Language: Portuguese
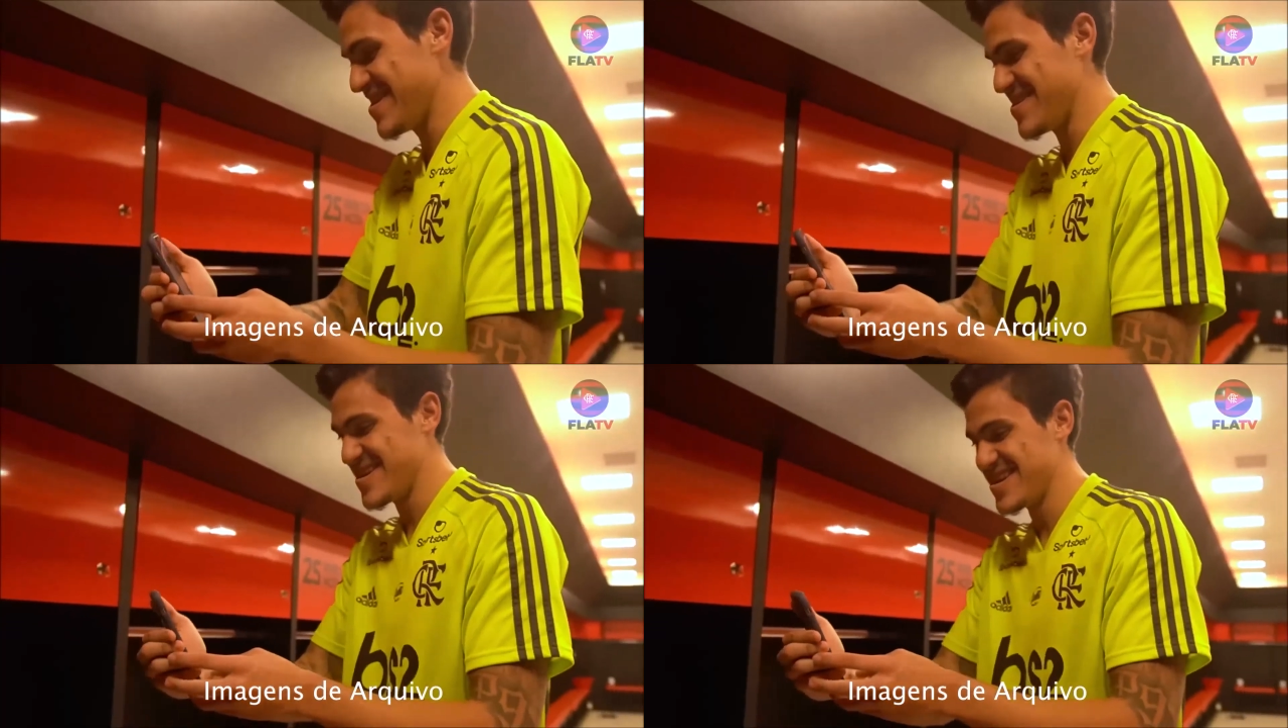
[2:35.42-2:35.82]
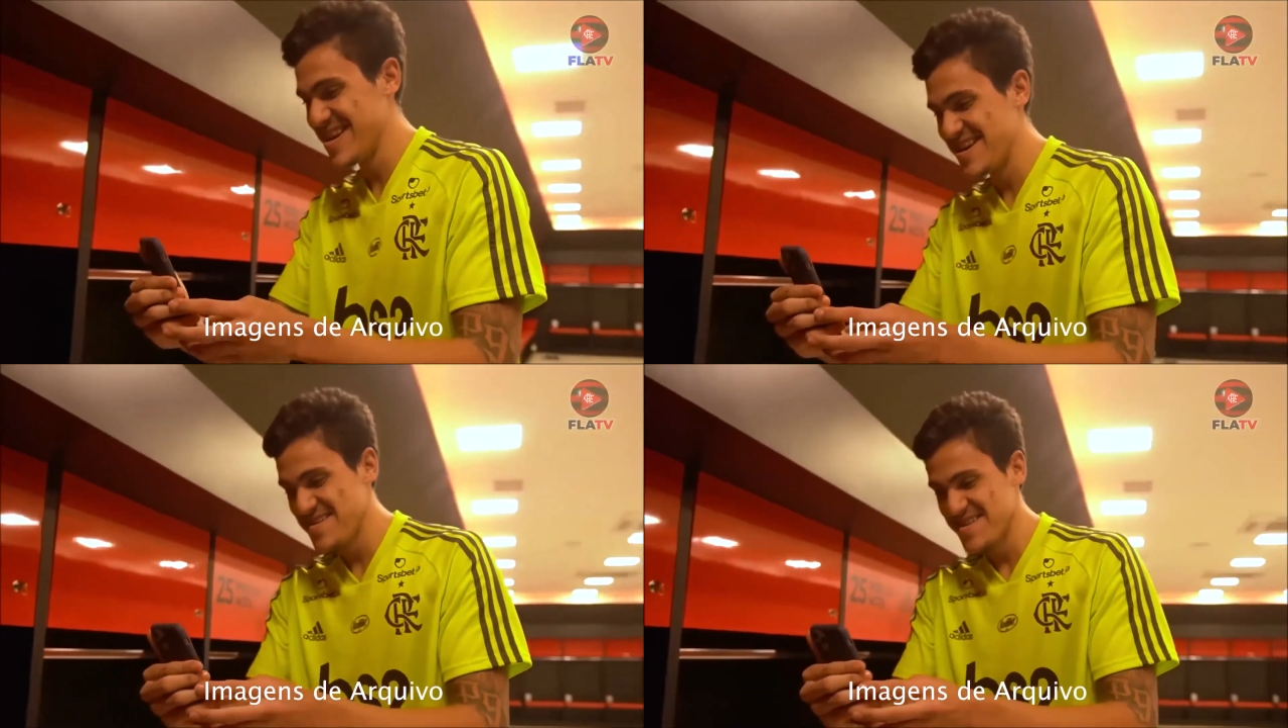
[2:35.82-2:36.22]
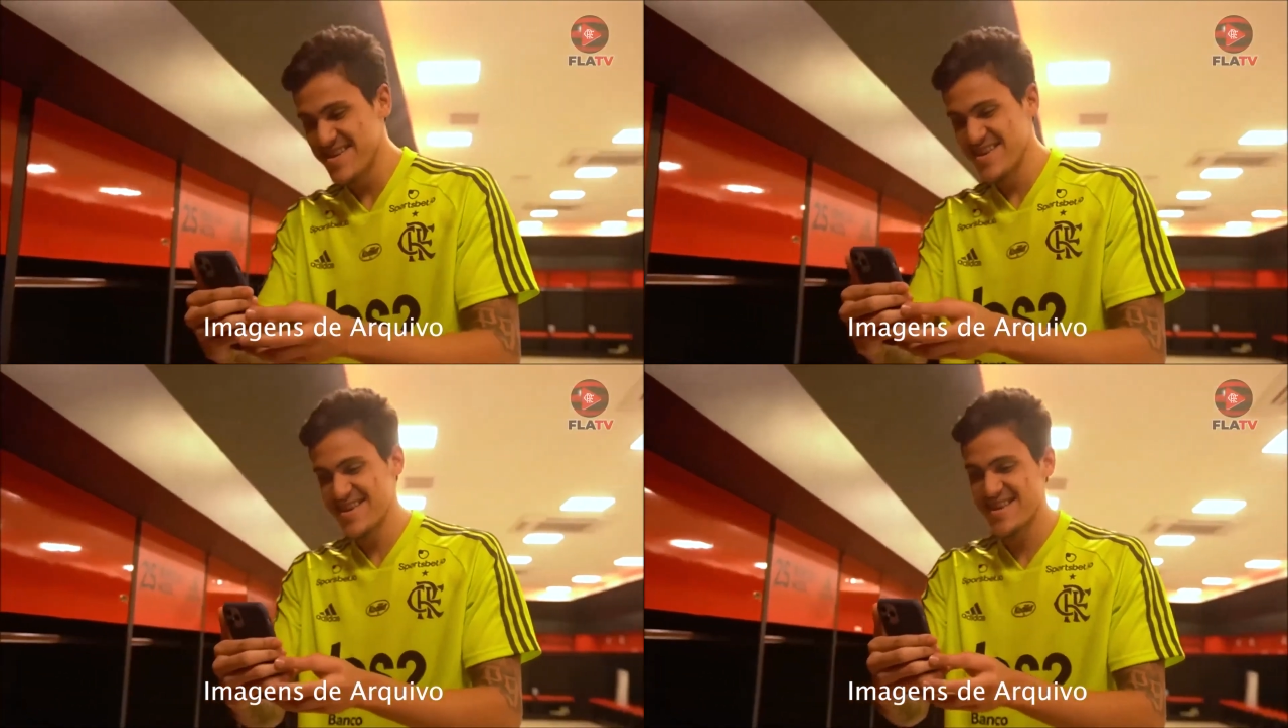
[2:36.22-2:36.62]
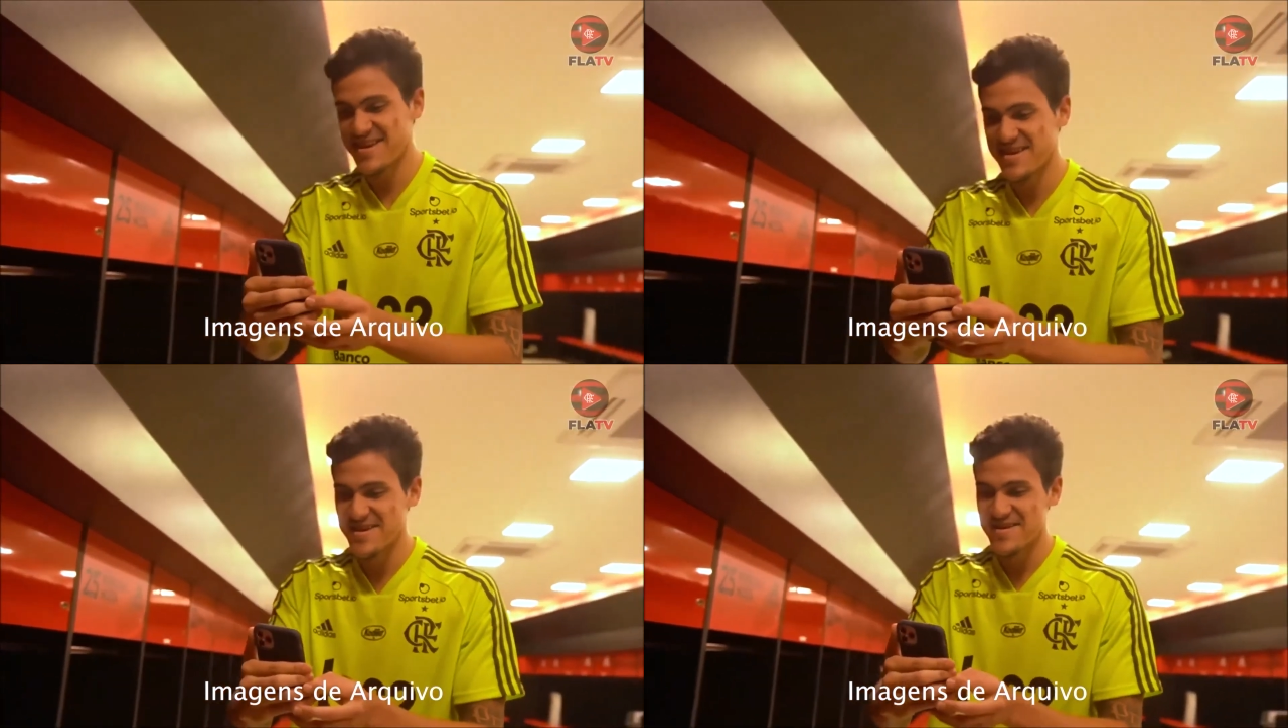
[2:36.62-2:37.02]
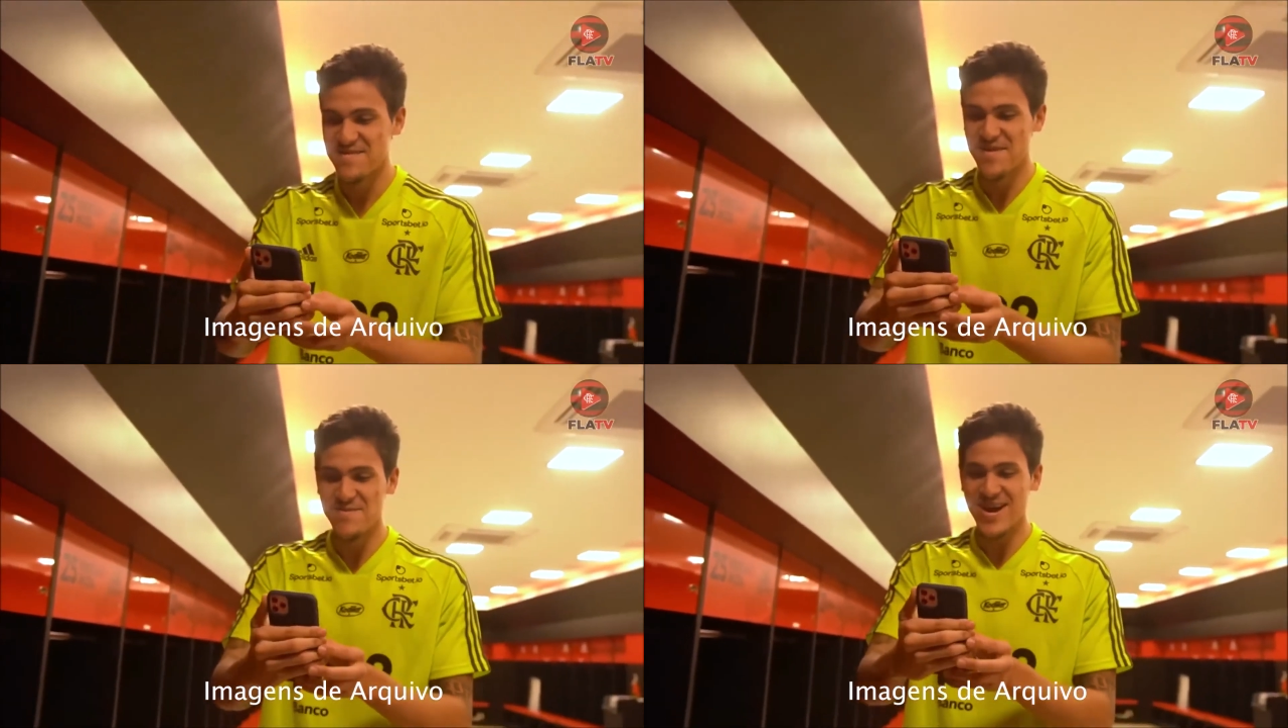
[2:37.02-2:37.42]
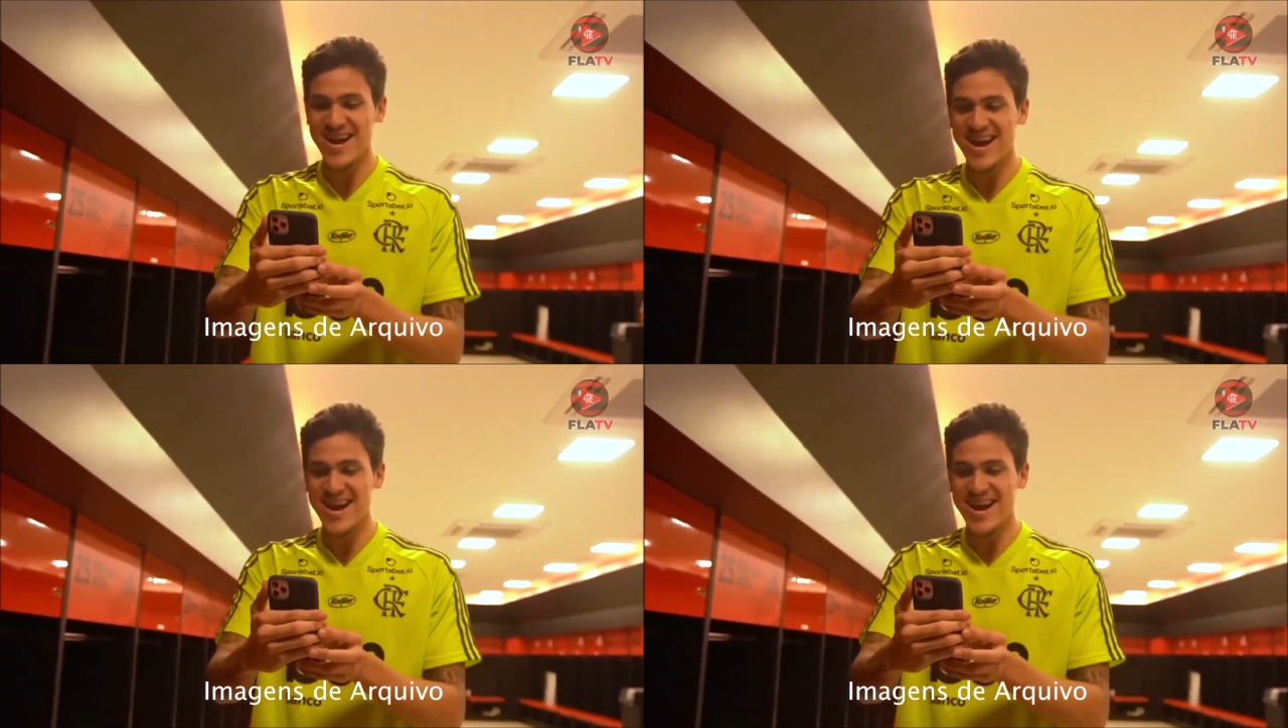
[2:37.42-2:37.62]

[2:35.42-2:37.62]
o substituto do Bruno Henrique.